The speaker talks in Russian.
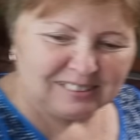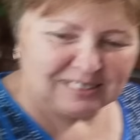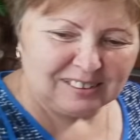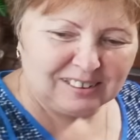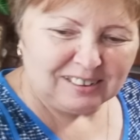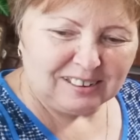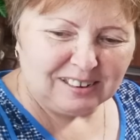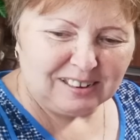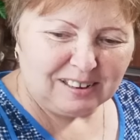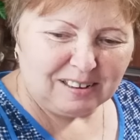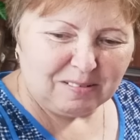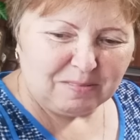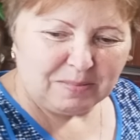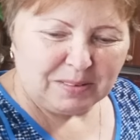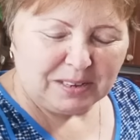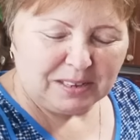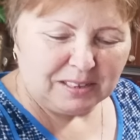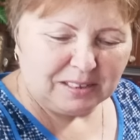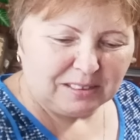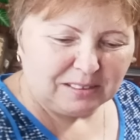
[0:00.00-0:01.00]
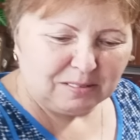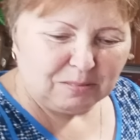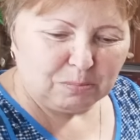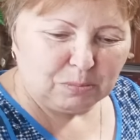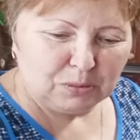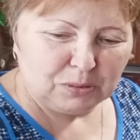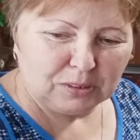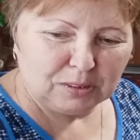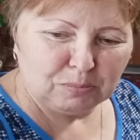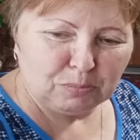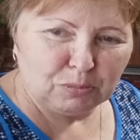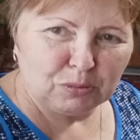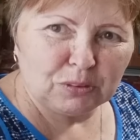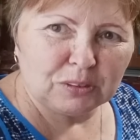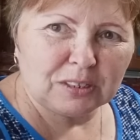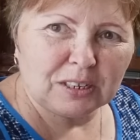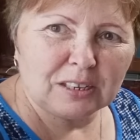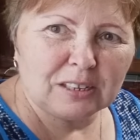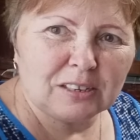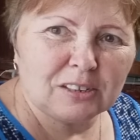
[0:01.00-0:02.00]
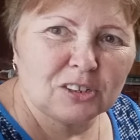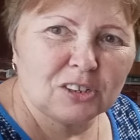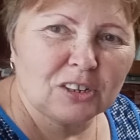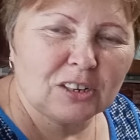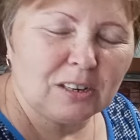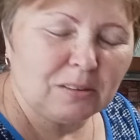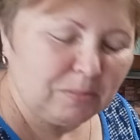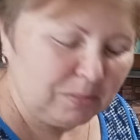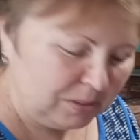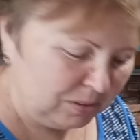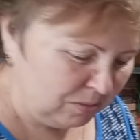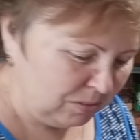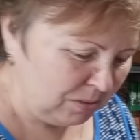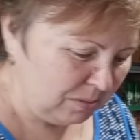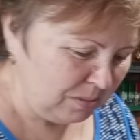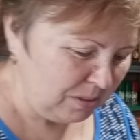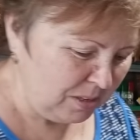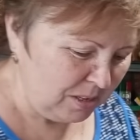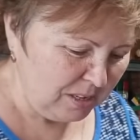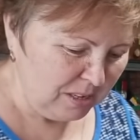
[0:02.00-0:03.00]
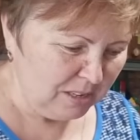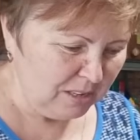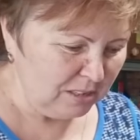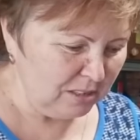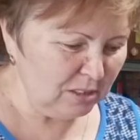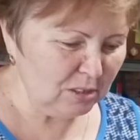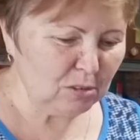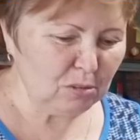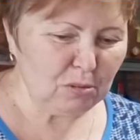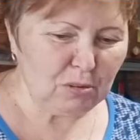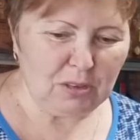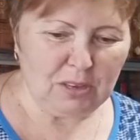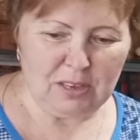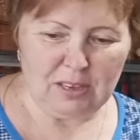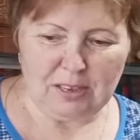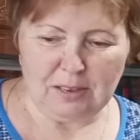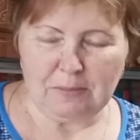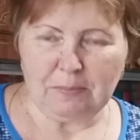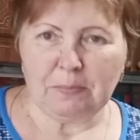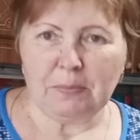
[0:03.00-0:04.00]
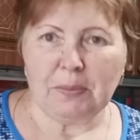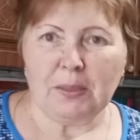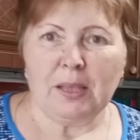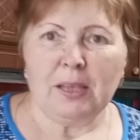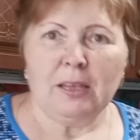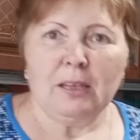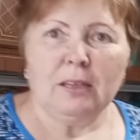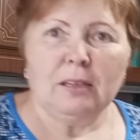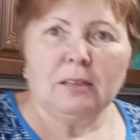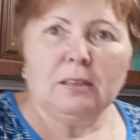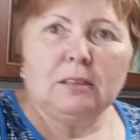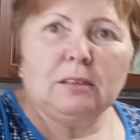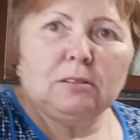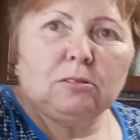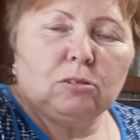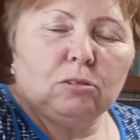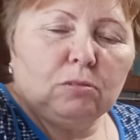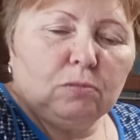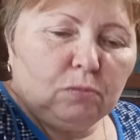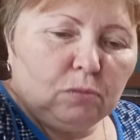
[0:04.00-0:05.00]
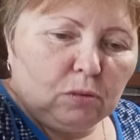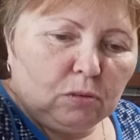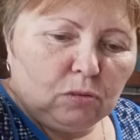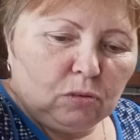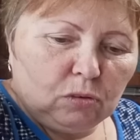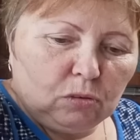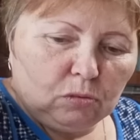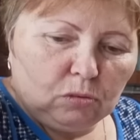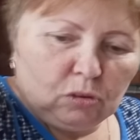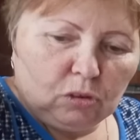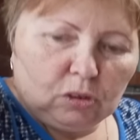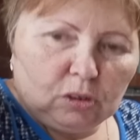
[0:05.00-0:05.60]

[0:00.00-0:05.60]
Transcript: Шрамы. Ну, пусть будут такие шрамы, но не, не другие. Так что вот все